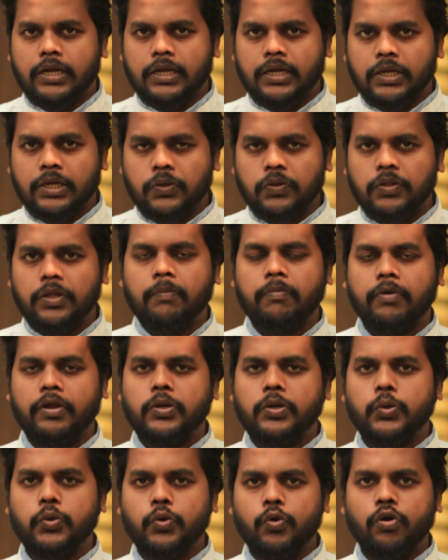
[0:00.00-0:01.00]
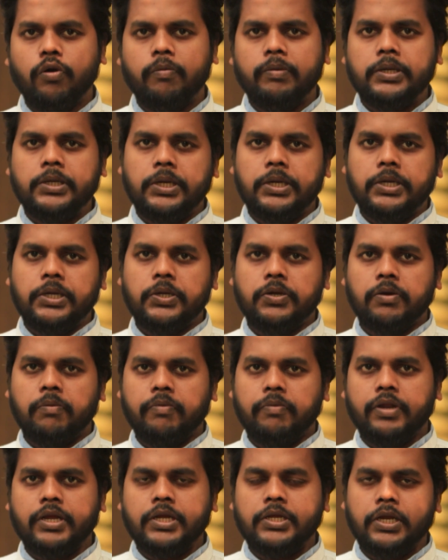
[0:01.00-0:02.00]
কিছুদিন পরে শুরু হবে সেটি
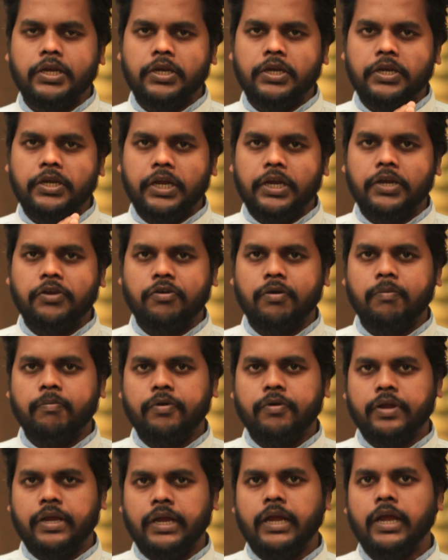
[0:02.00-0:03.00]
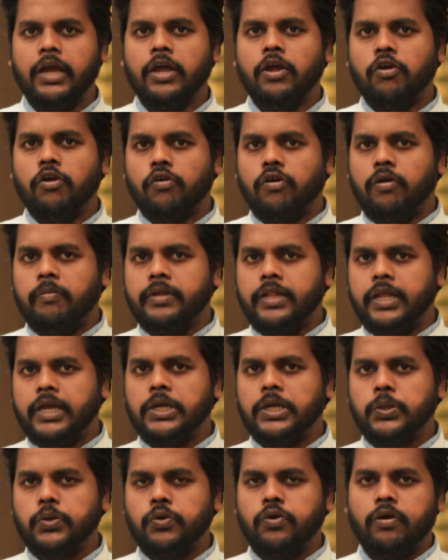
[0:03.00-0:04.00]
সম্পর্কে সেটির ডেট সম্পর্কে কবে
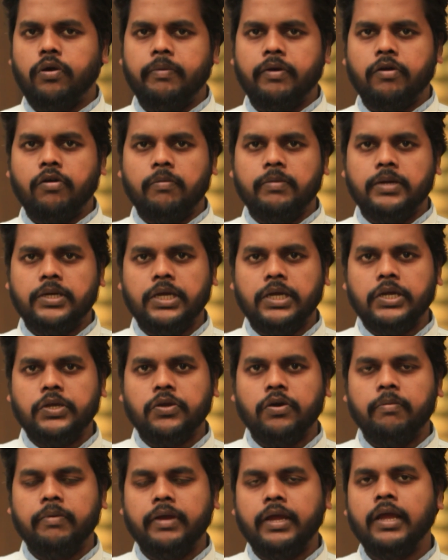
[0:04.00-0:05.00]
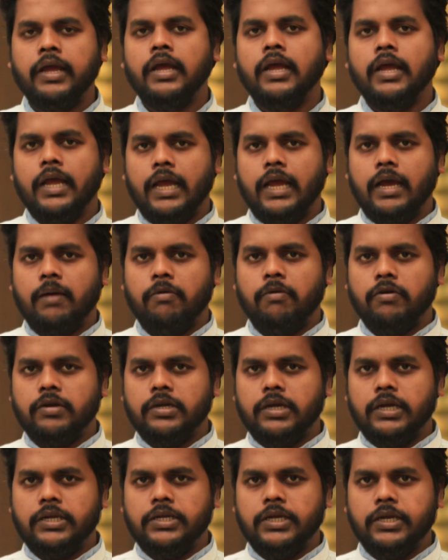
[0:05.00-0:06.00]
থেকে শুরু হবে কবে শেষ হবে এবং
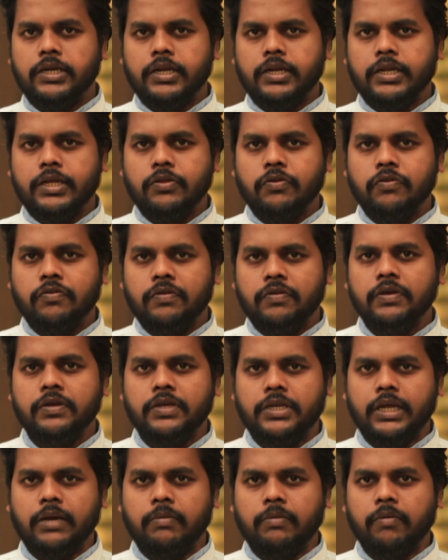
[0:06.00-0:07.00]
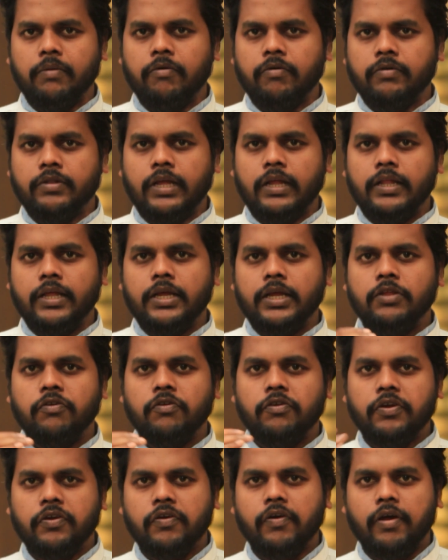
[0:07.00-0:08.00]
সেটির কিছু সিস্টেম এবং তাদের কিছু
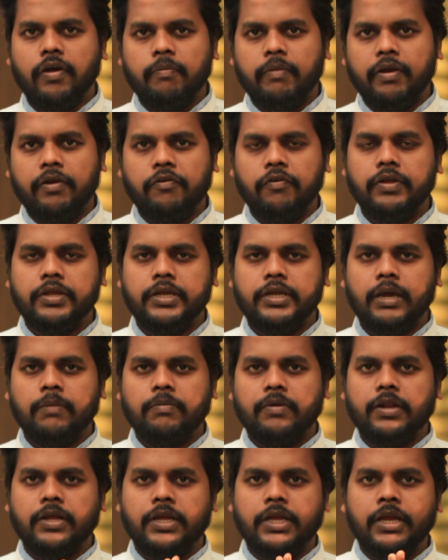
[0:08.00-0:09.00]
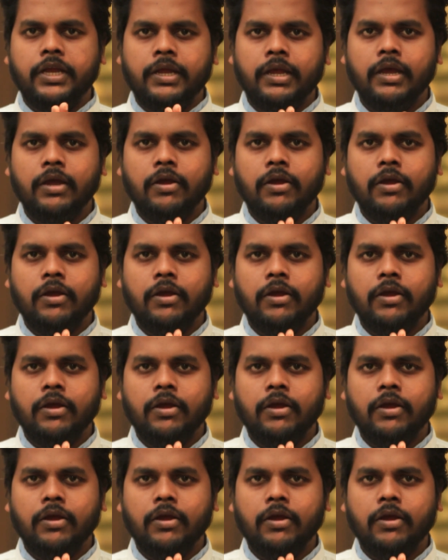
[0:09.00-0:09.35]
রিকোয়ারমেন্ট রয়েছে আপনারা কি